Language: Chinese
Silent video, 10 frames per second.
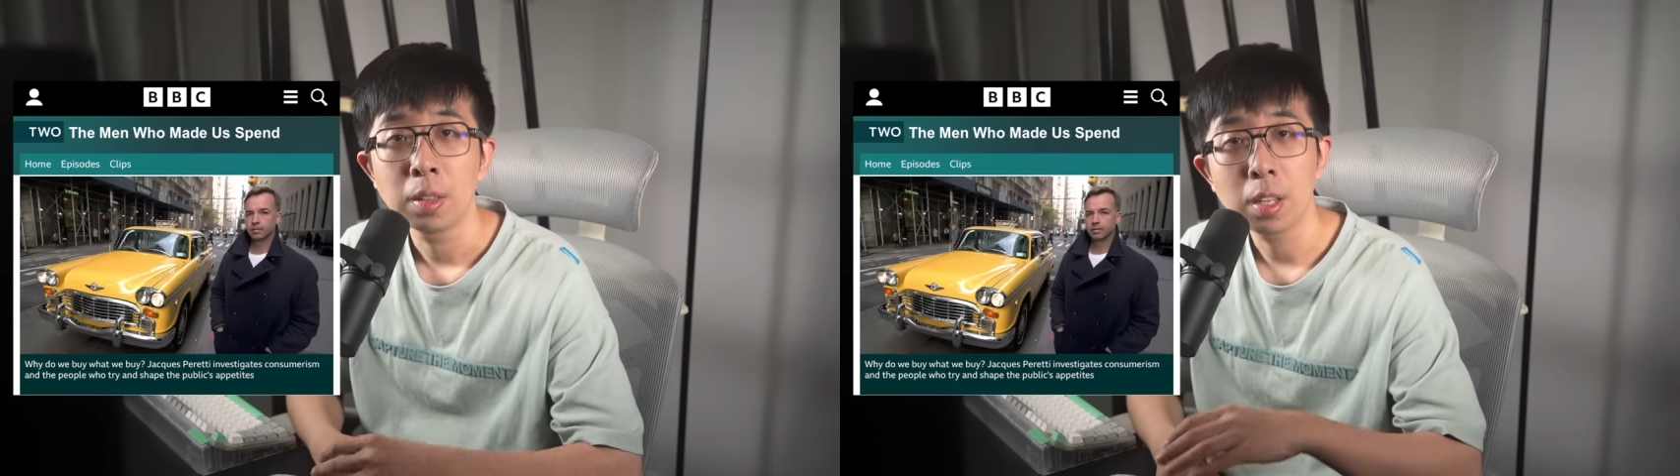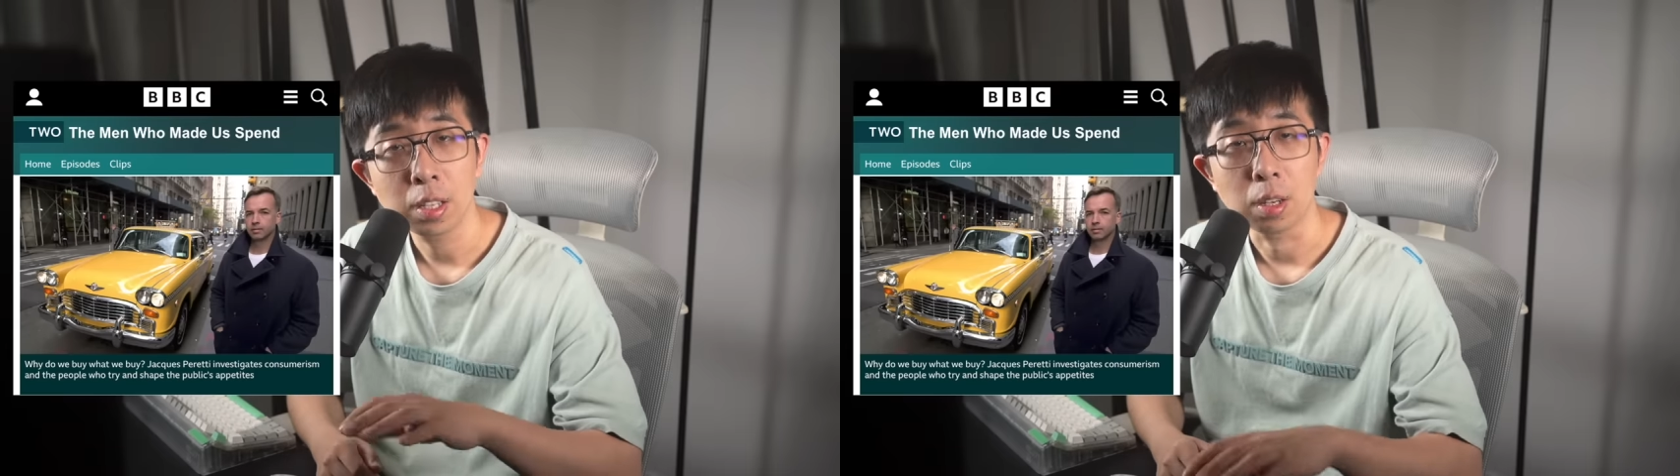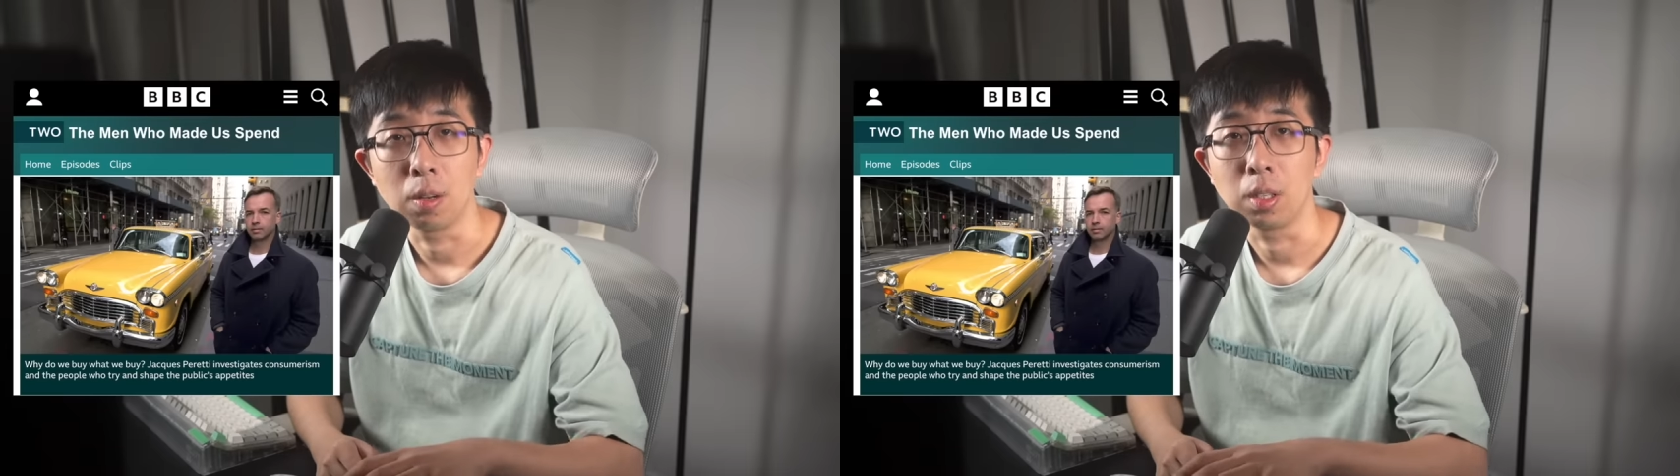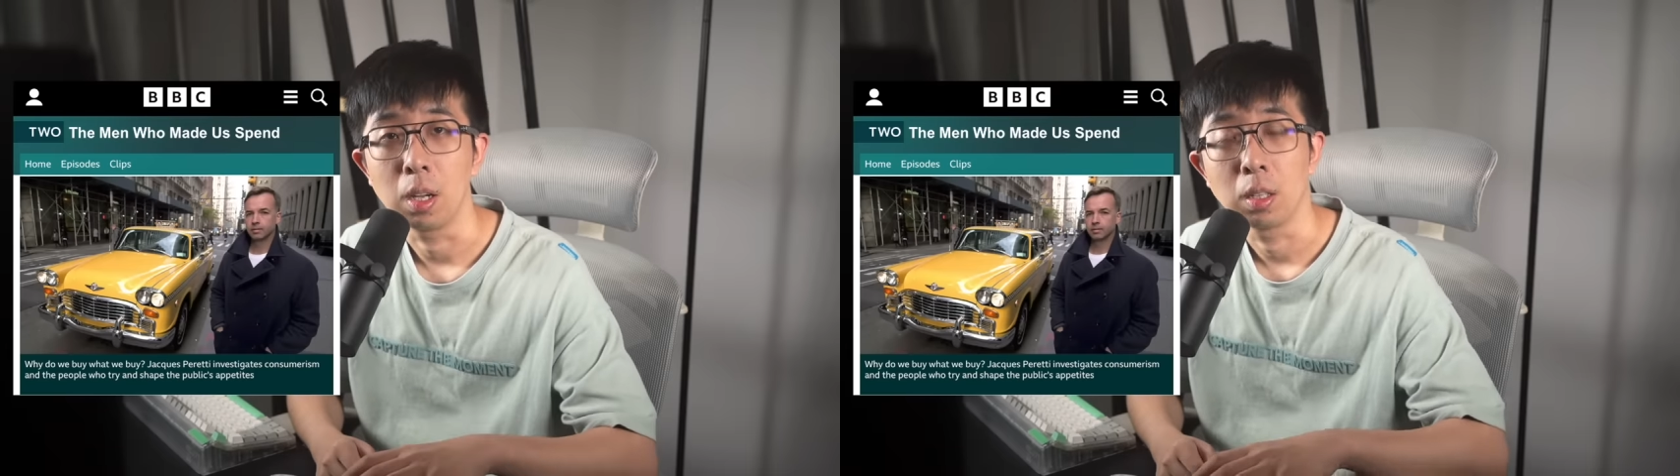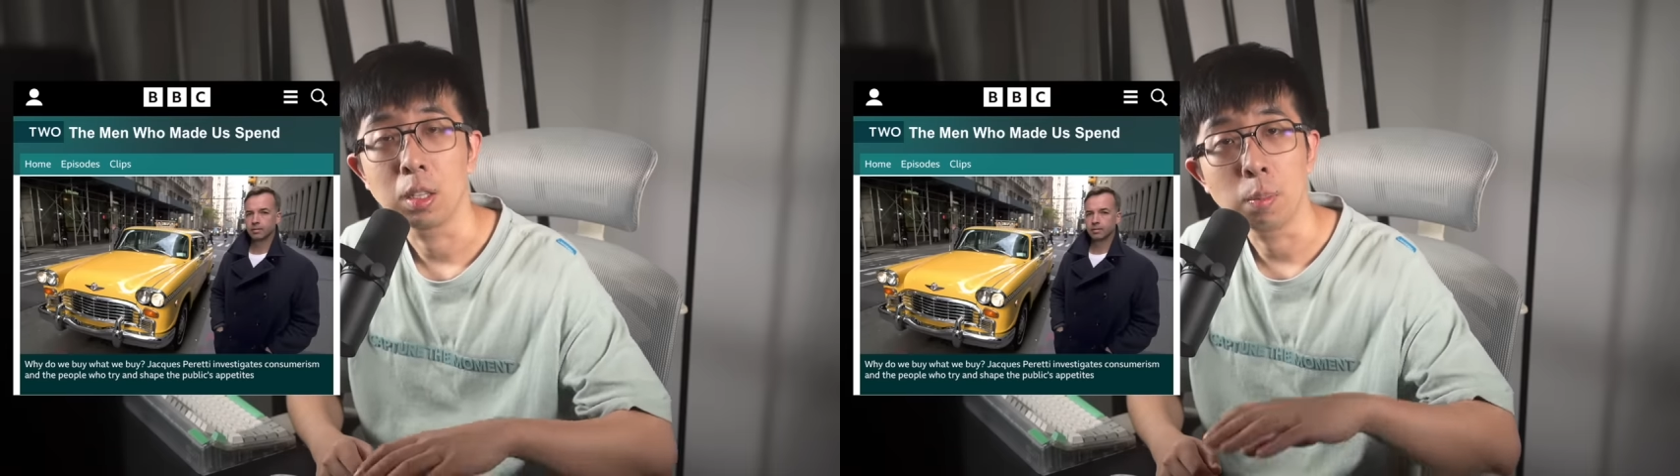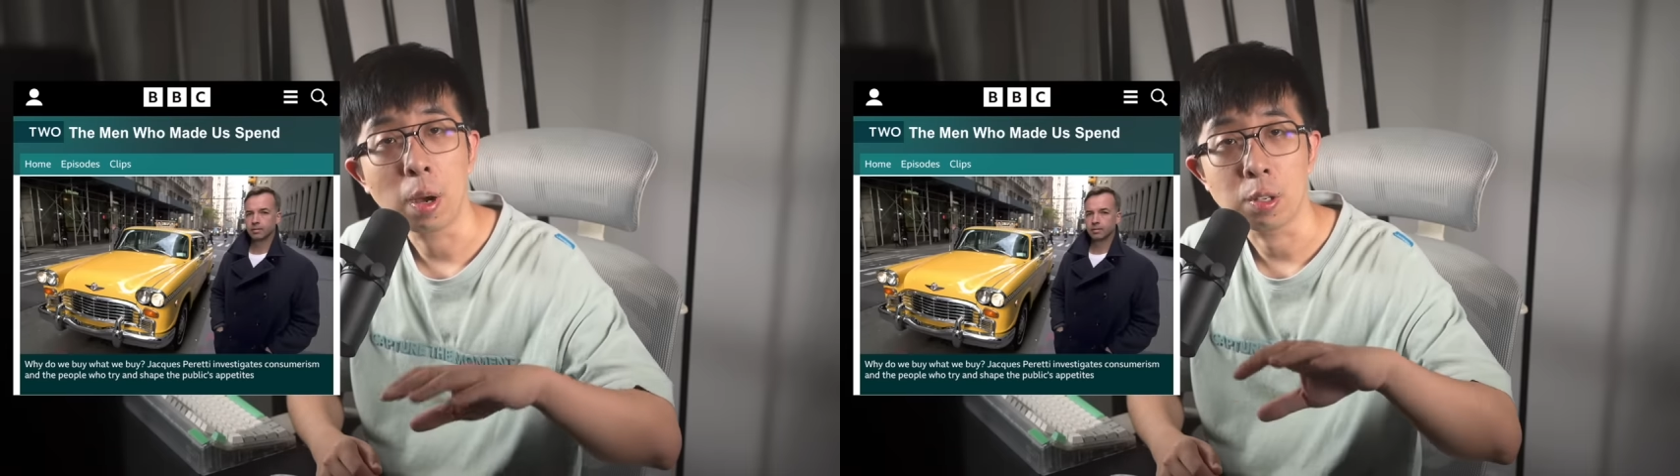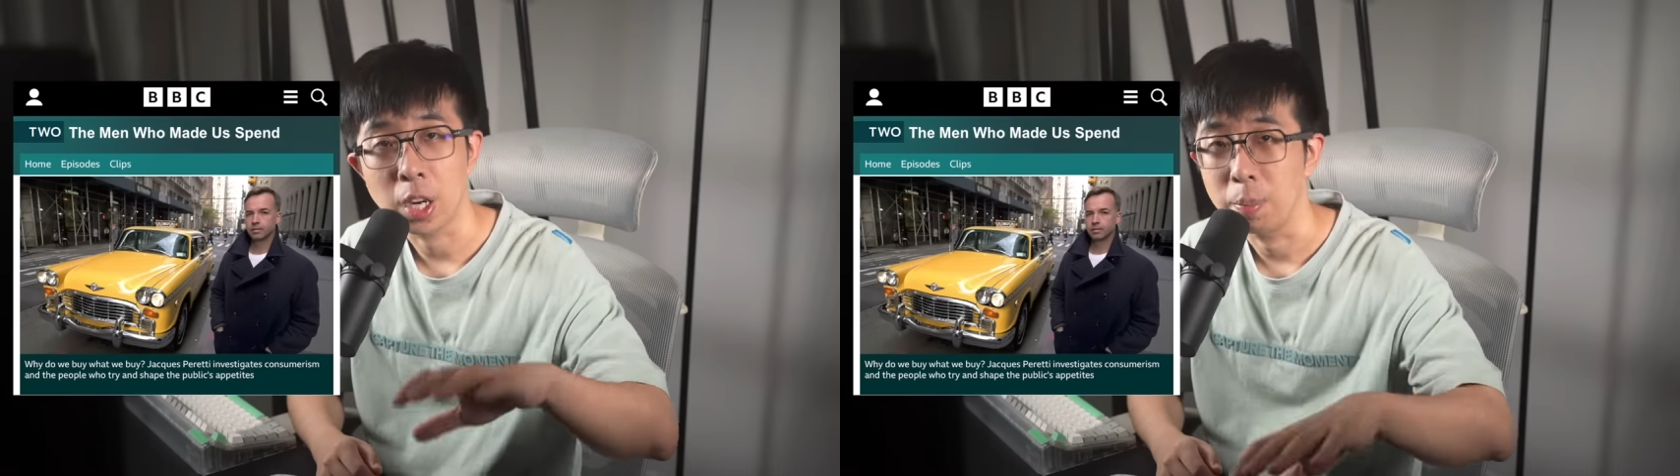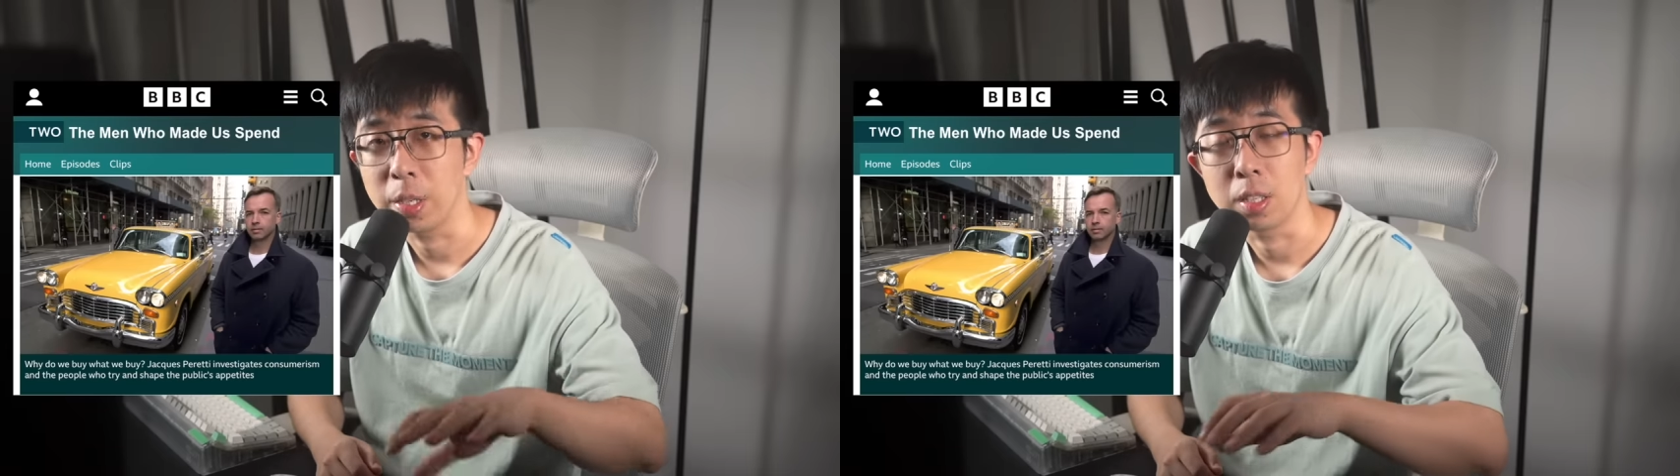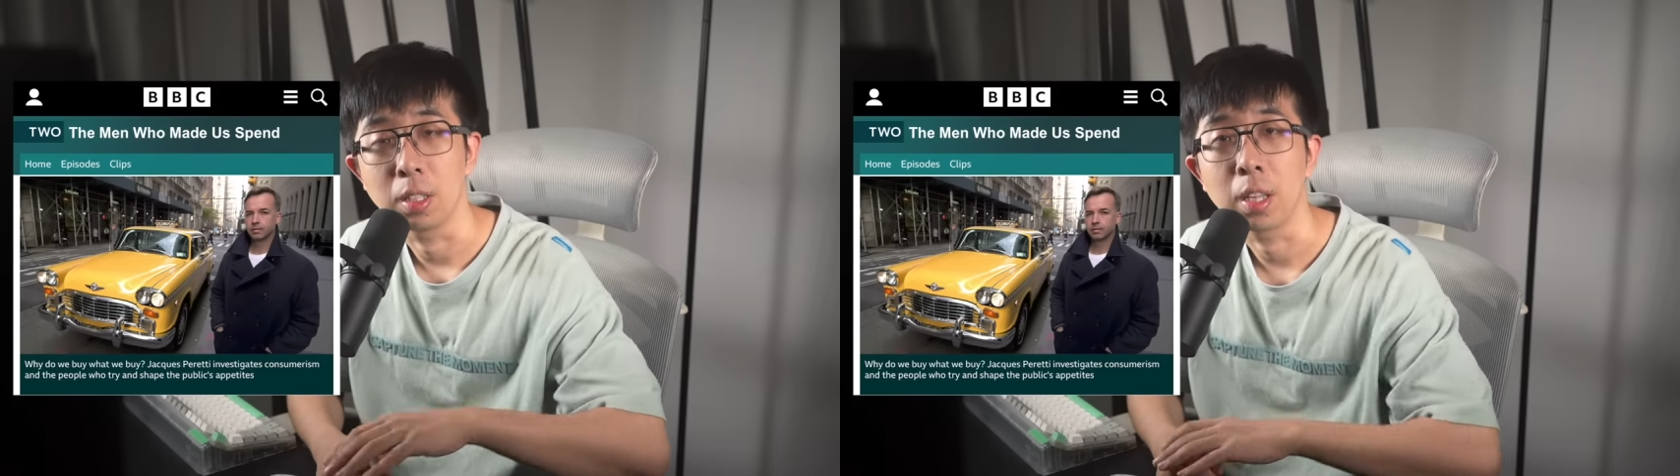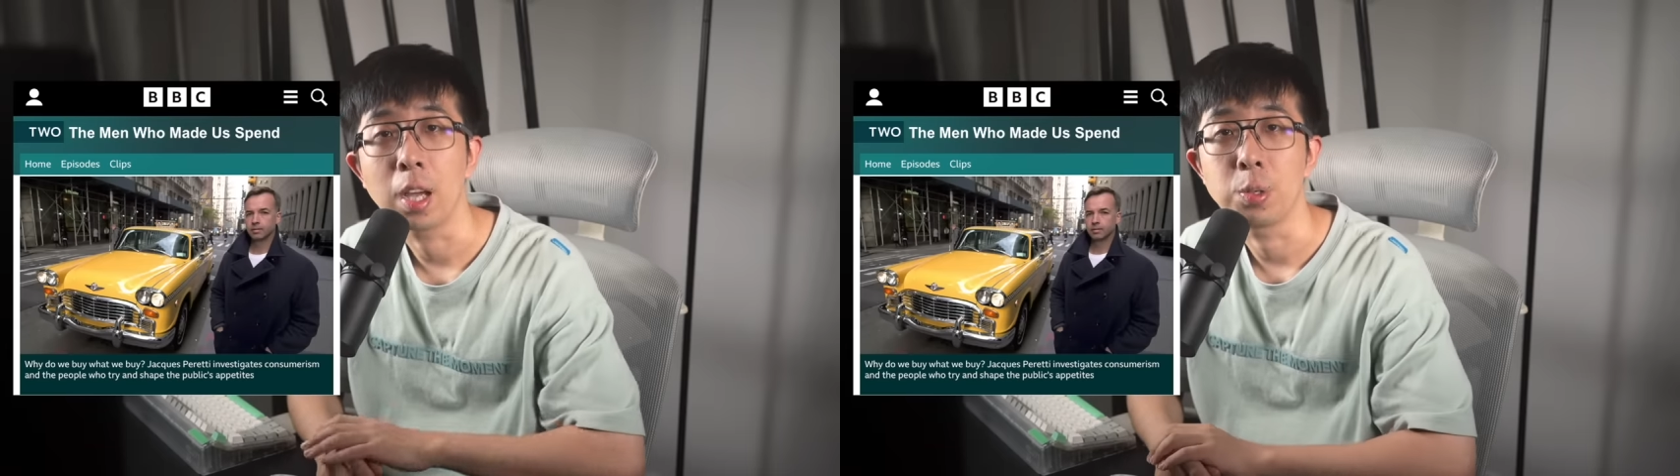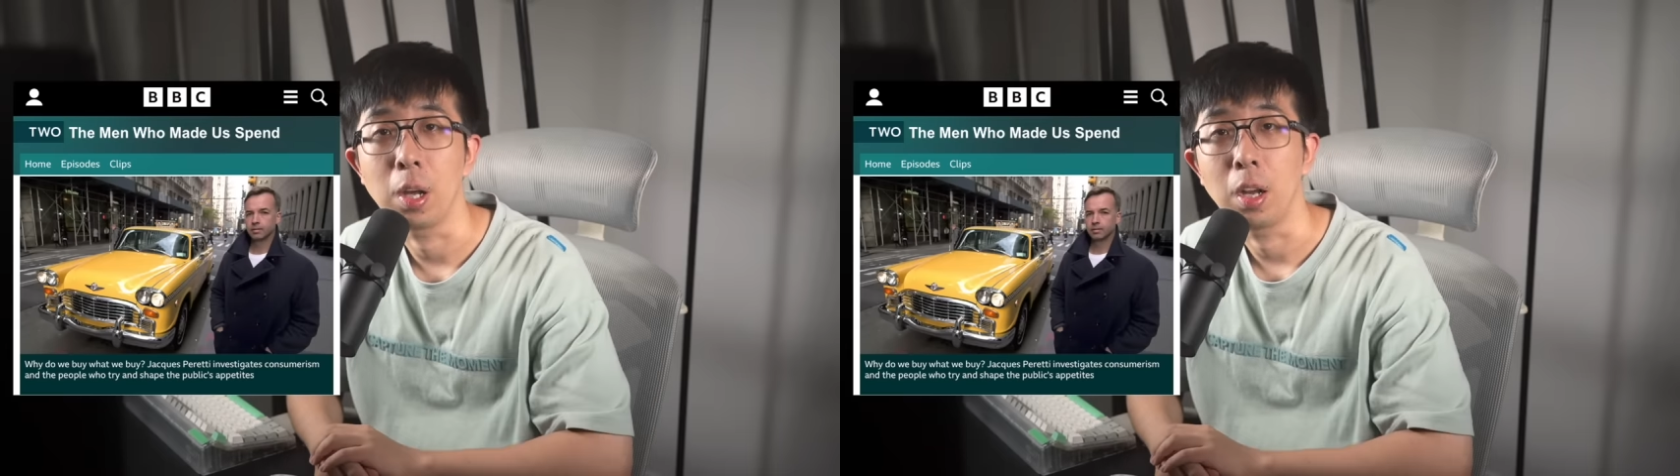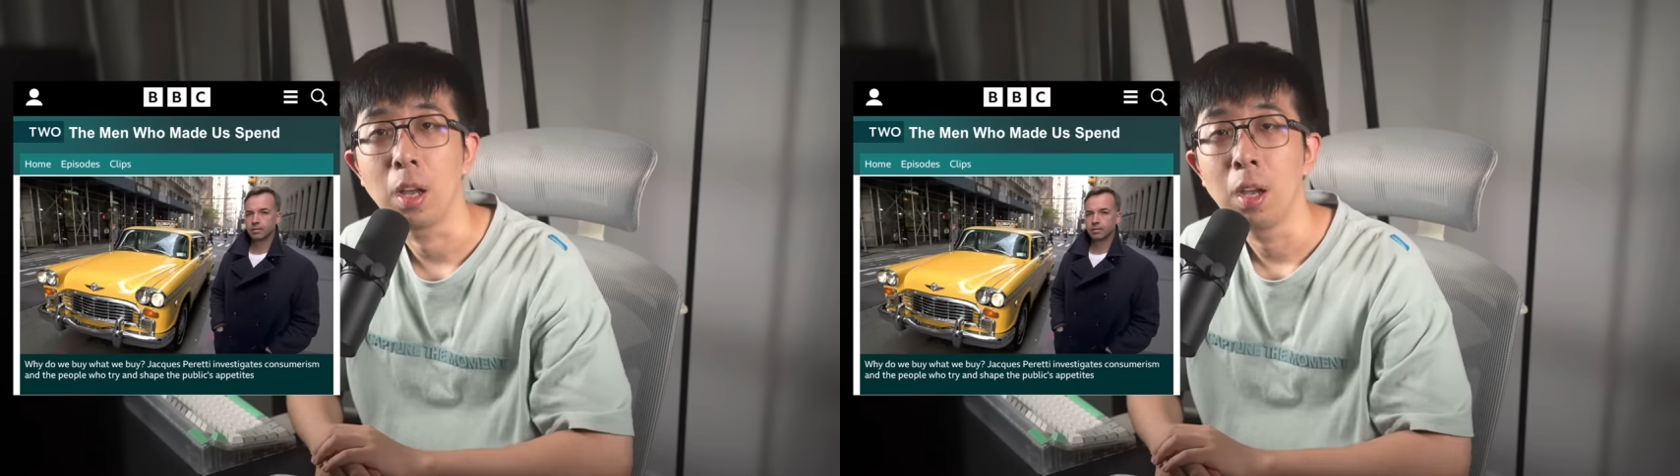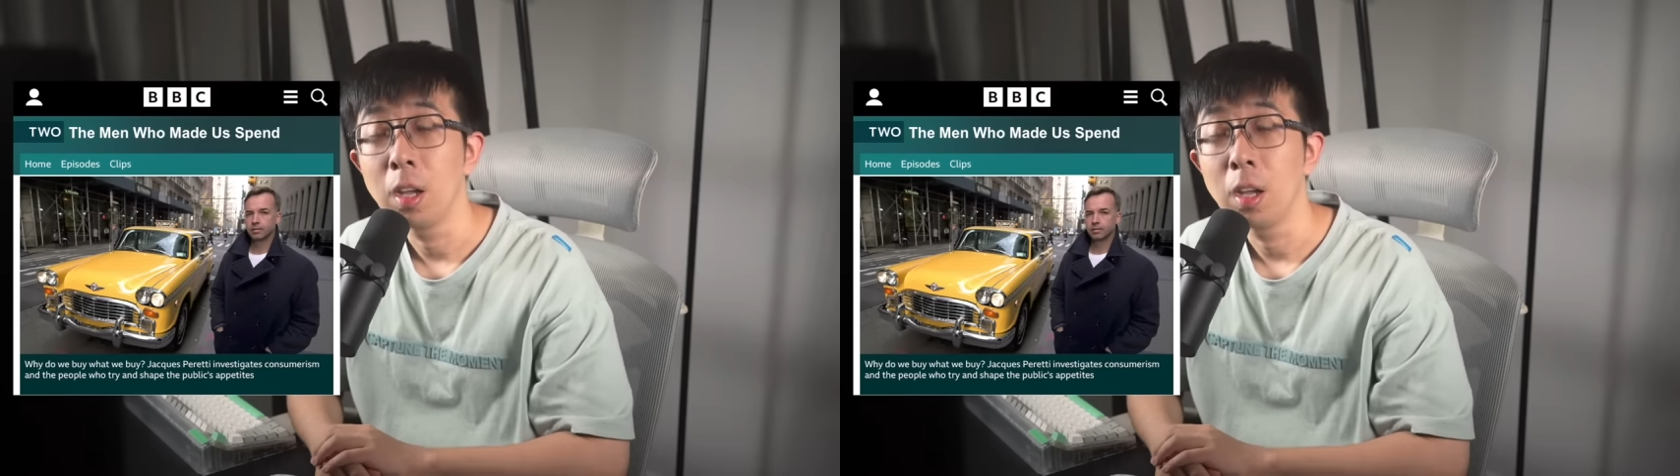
那时候呢，灯泡产品真的太卷了，